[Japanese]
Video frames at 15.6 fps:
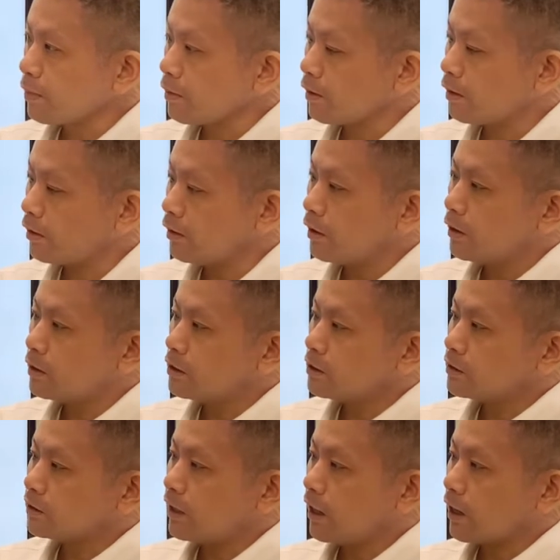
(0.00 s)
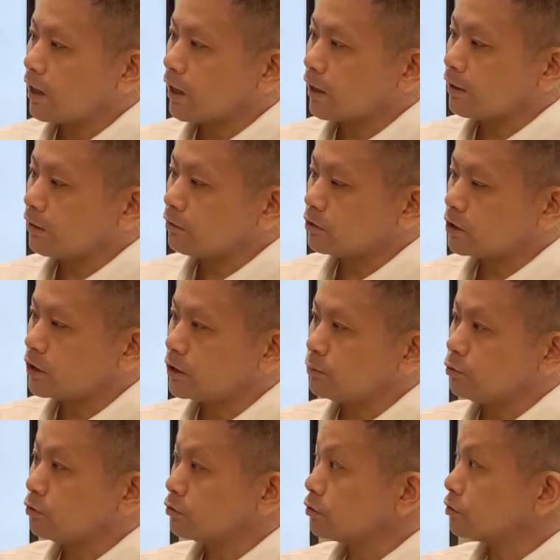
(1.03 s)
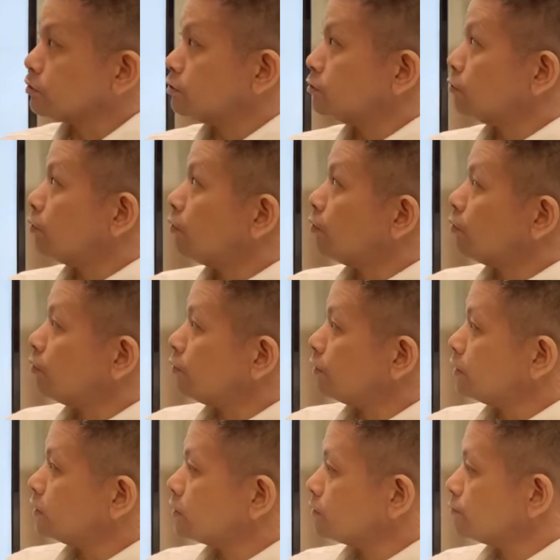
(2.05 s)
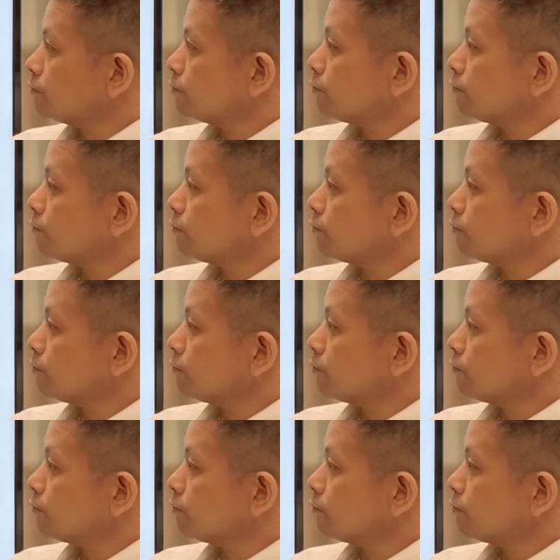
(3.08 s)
で、成果が出るチームを作る方法です。